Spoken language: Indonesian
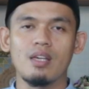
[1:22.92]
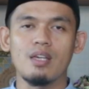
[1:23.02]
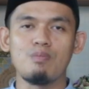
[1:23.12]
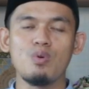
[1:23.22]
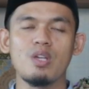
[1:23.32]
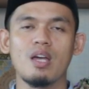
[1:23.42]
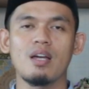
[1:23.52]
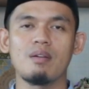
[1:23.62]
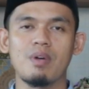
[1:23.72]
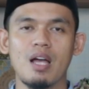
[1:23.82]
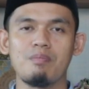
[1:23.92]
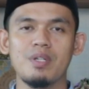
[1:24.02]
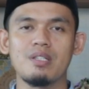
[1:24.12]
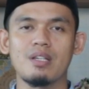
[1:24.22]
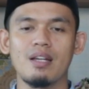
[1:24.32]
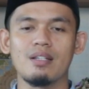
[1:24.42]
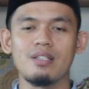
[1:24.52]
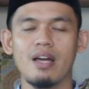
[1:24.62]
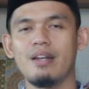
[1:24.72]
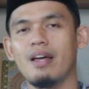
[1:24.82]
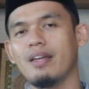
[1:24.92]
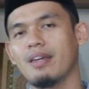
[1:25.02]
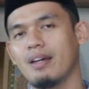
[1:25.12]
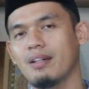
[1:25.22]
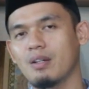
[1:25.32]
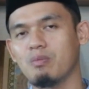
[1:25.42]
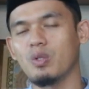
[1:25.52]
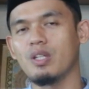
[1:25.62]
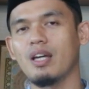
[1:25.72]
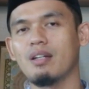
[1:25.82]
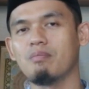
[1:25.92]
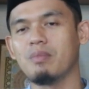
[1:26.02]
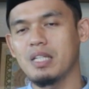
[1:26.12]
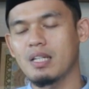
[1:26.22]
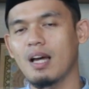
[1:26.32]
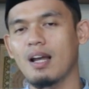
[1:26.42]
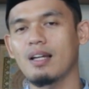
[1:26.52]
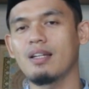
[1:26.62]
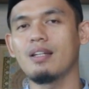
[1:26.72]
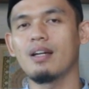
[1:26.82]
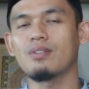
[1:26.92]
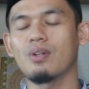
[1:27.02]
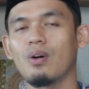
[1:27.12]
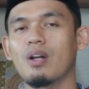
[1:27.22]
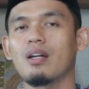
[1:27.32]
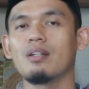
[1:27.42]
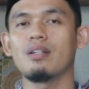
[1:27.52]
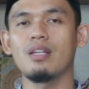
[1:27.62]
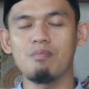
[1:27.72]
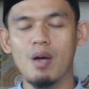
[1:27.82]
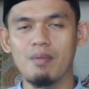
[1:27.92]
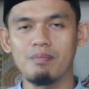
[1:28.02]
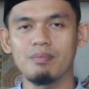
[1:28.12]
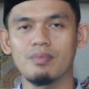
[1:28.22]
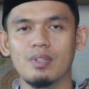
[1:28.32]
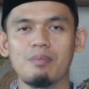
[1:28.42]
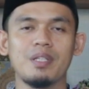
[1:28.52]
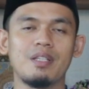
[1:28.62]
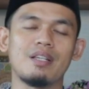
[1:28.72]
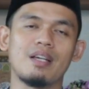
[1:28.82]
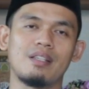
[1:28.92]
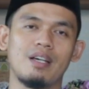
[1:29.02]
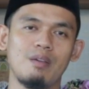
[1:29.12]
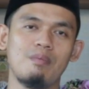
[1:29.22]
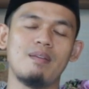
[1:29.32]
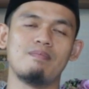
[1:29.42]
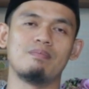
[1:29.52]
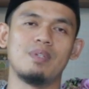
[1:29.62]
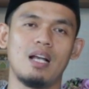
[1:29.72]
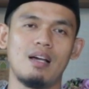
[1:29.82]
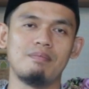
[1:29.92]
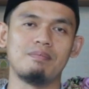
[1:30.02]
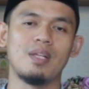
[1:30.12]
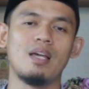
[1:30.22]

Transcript: ibunya menghabiskan jandanya, kemudian menikah lagi dengan seorang imam, tapi ternyata imam dalam